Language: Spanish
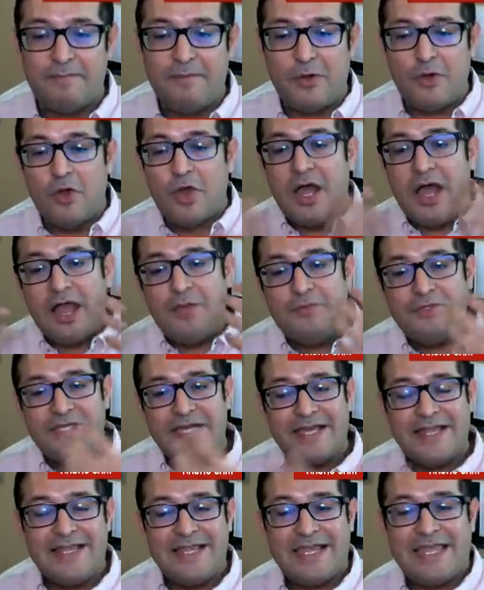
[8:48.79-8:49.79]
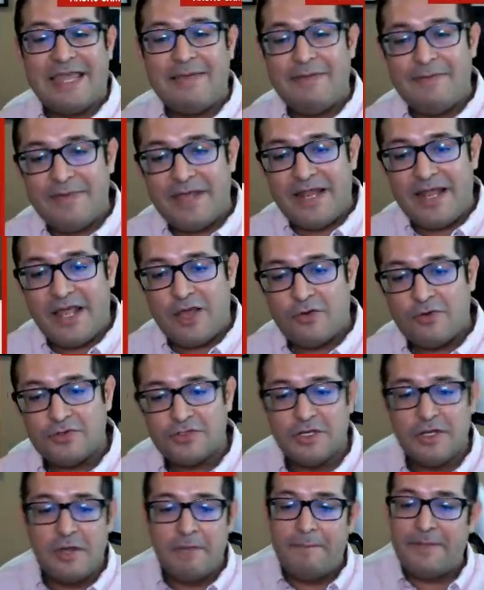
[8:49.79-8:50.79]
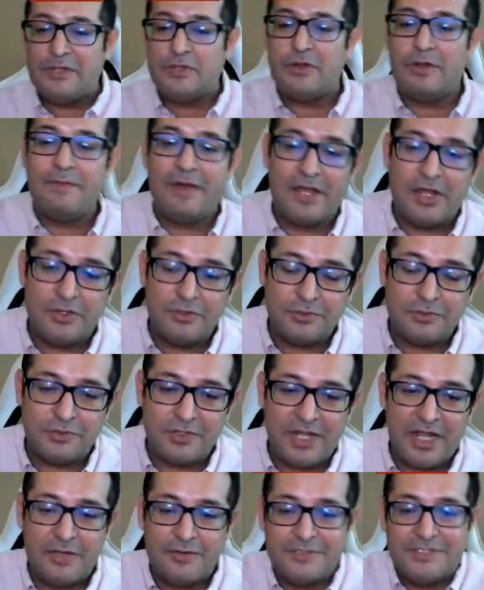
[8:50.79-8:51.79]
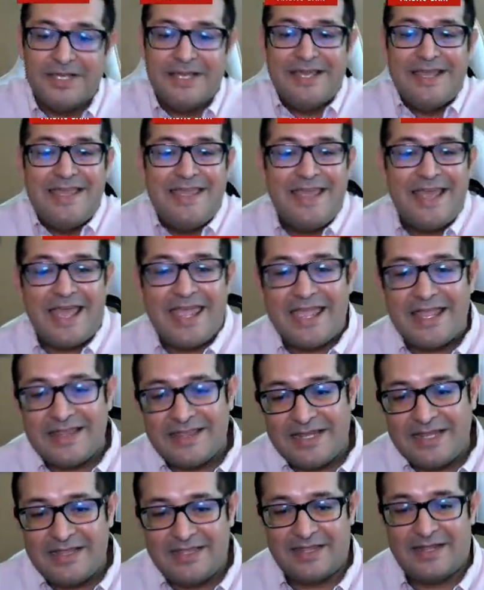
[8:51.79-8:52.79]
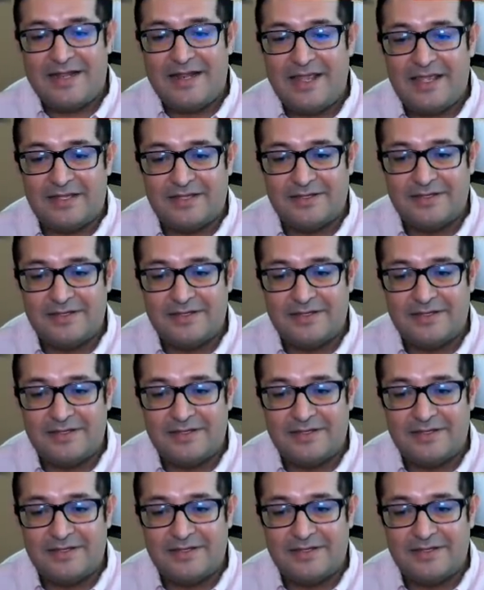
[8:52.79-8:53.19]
Pero hay mucha gente que vive lejos, pero trabaja en otros lados y ahí entra Internet.